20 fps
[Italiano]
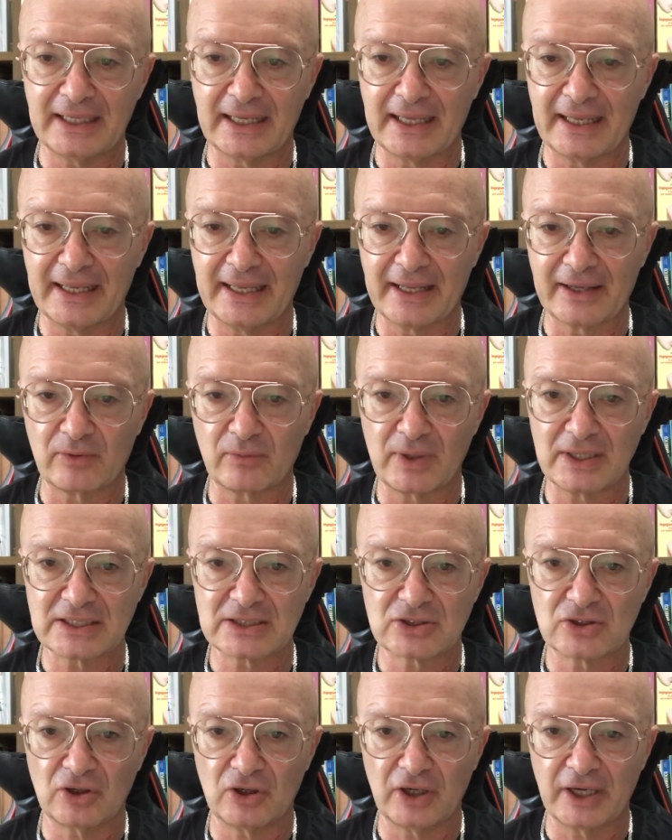eh,
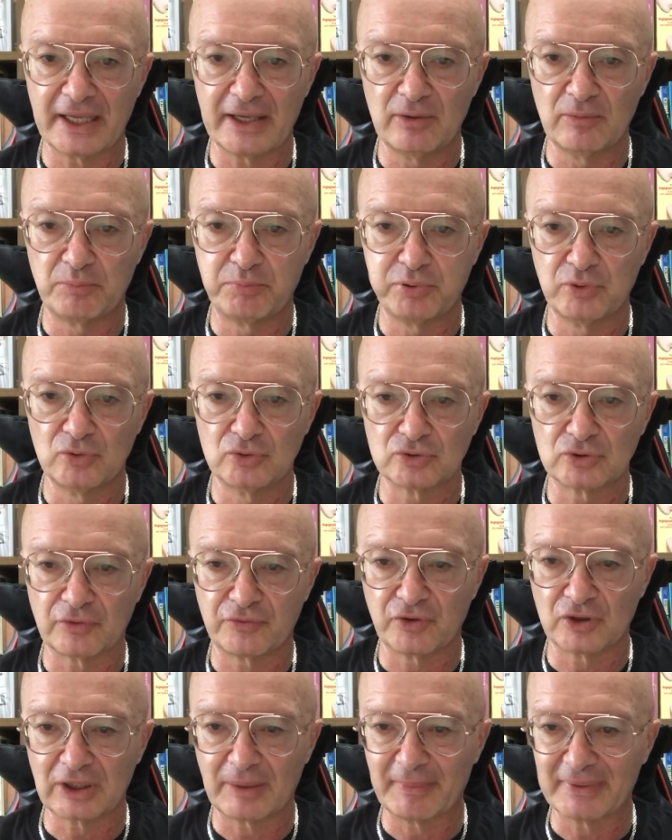questo è un punto
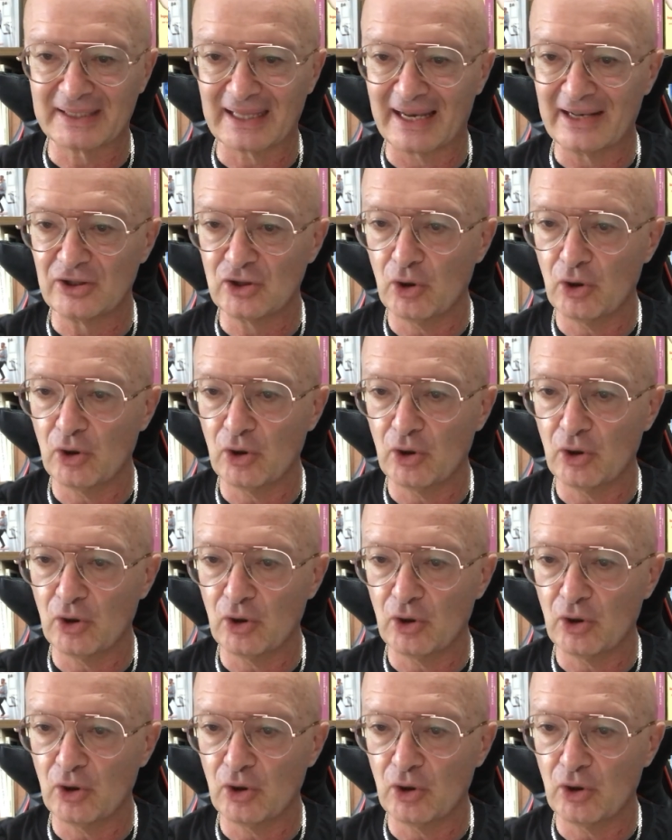fondamentale,